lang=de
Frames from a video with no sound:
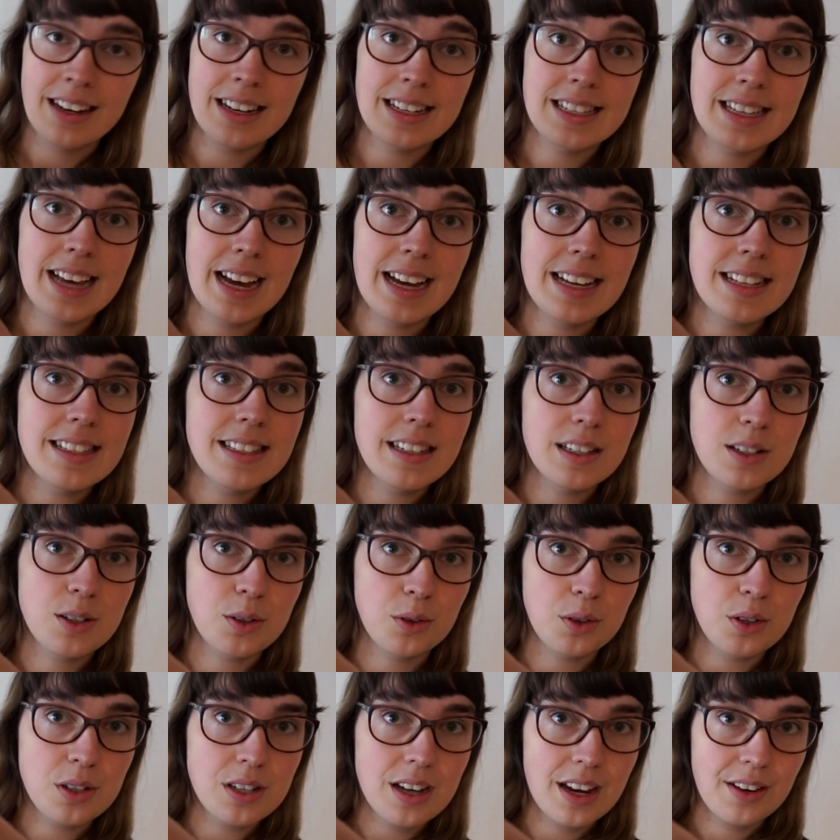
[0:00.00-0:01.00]
Das heißt, ihr
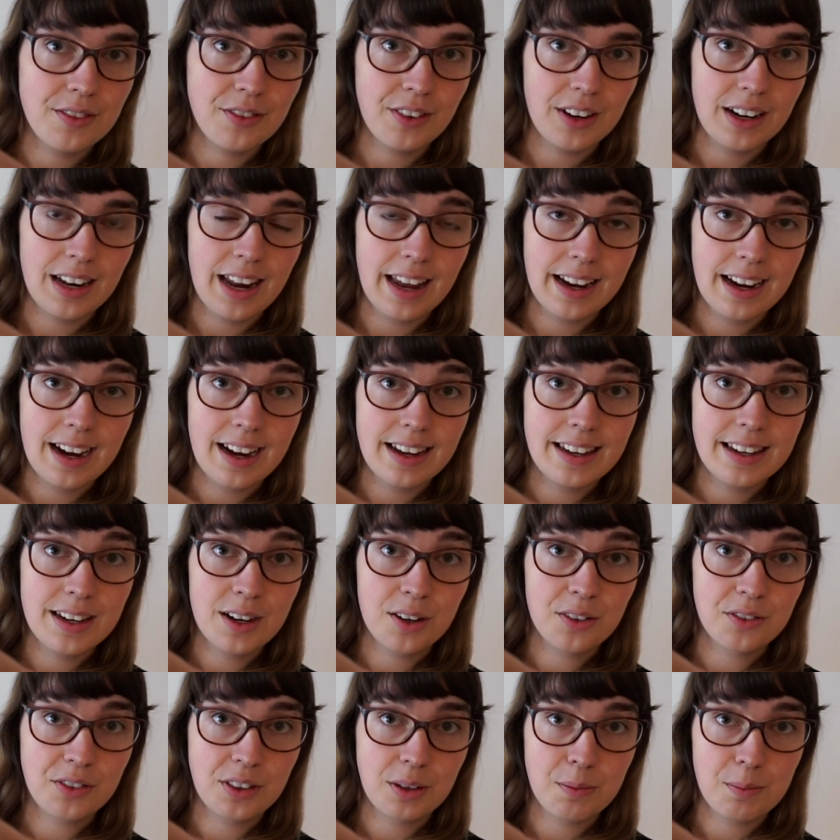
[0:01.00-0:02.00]
drückt einfach länger
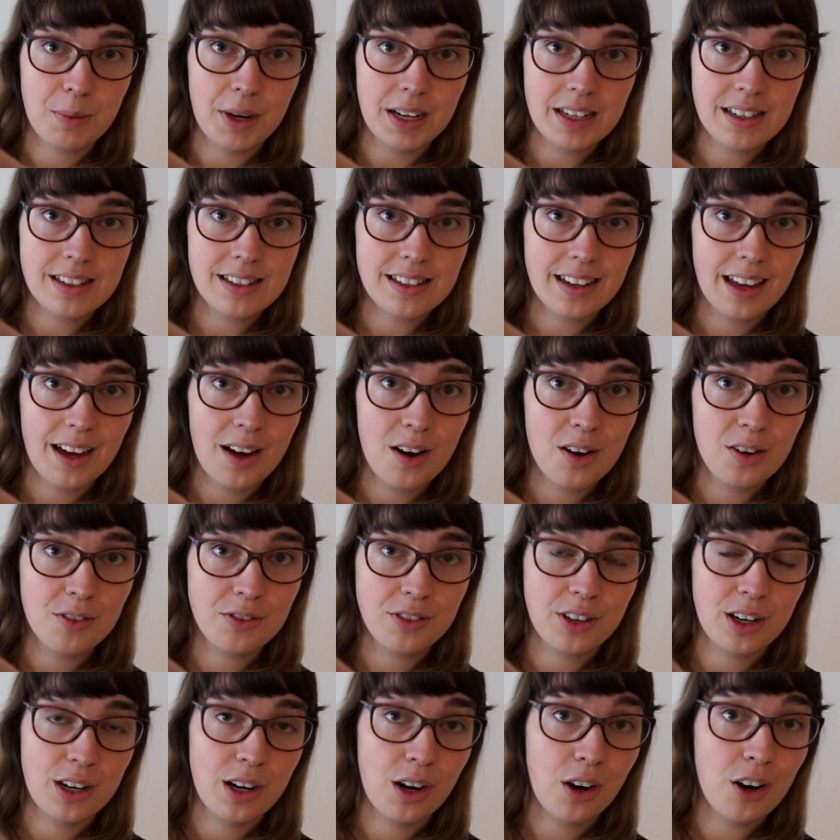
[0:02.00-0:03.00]
hier auf den Button
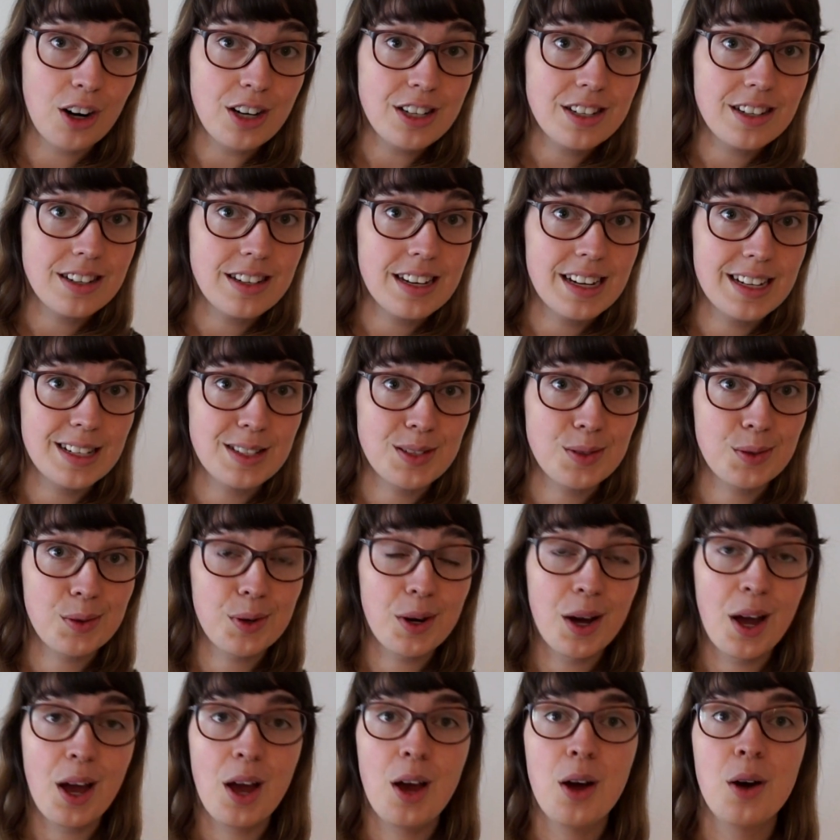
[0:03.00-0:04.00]
drauf, dann leuchtet er
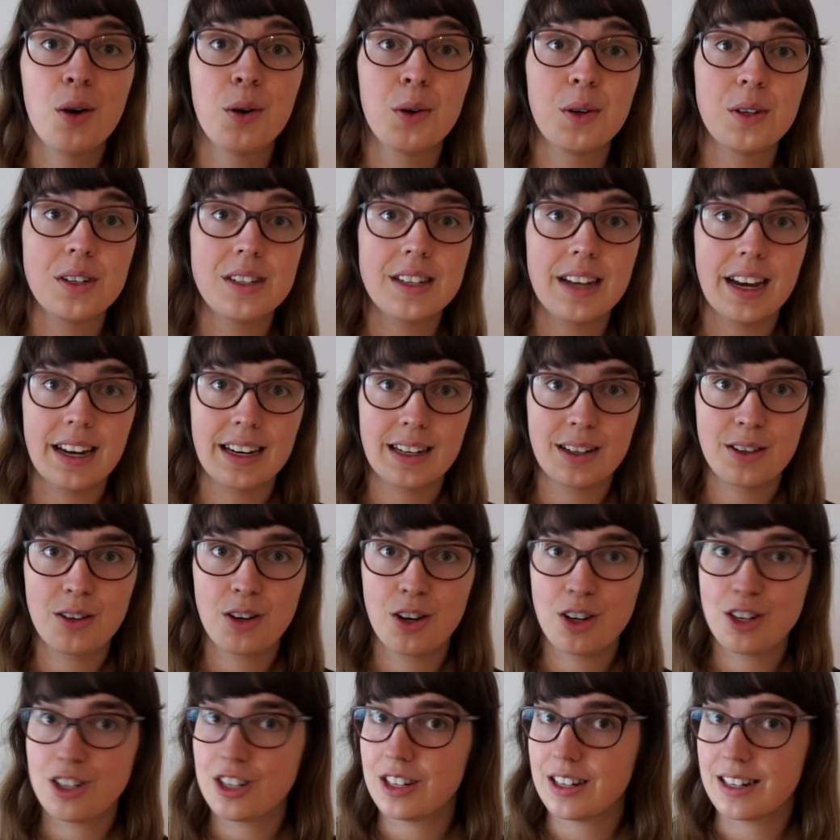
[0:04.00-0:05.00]
so und dann
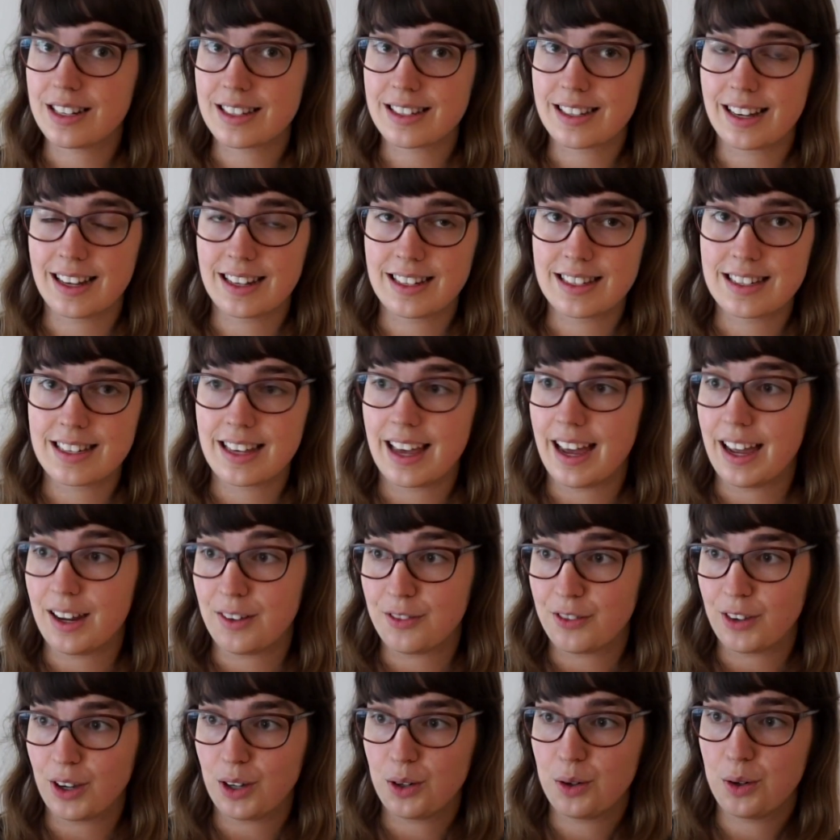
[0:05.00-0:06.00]
könnt ihr das Ganze
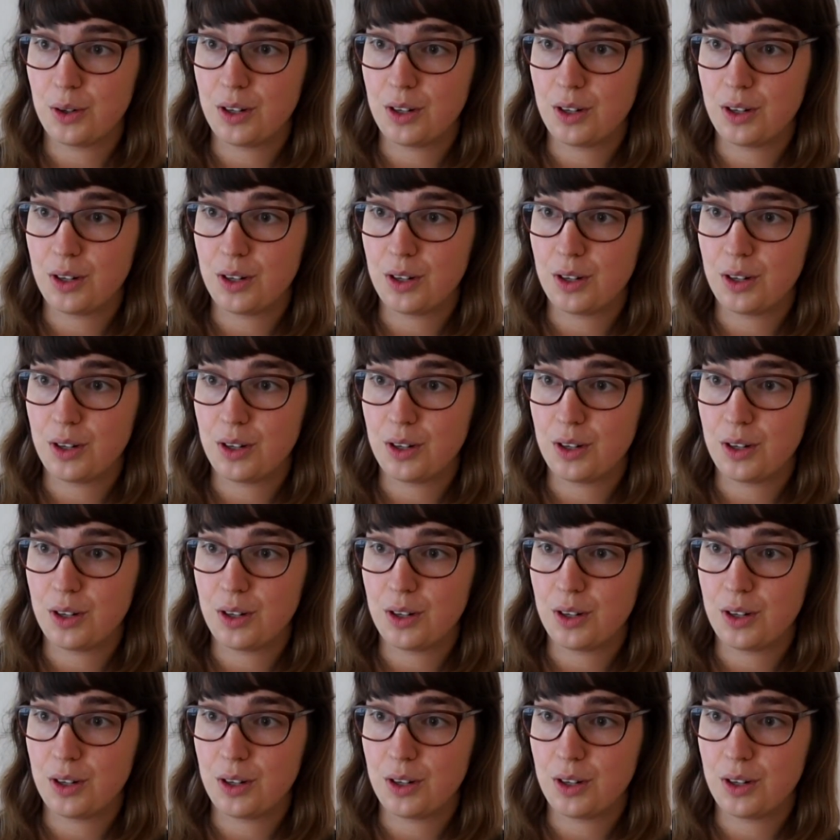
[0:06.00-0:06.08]
einfach